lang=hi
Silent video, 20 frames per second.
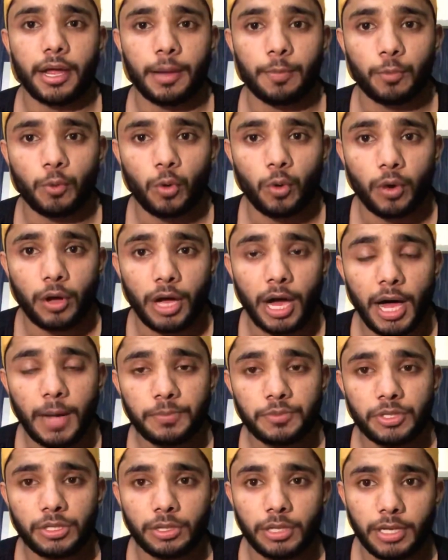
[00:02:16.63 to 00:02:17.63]
आपको
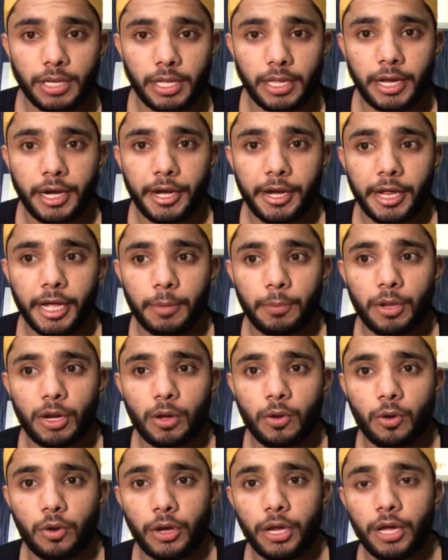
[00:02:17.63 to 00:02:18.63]
काप्स जितना ज़्यादा इंटेक में
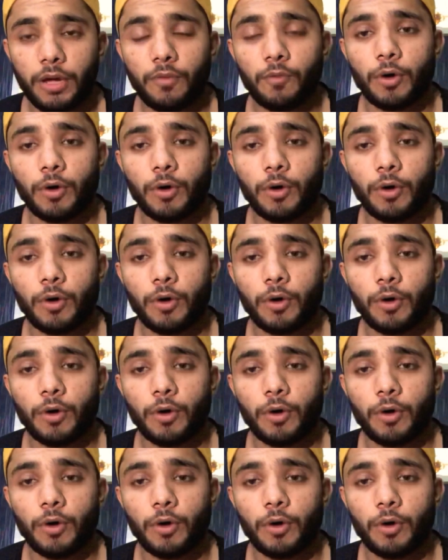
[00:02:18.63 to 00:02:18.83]
रखोगे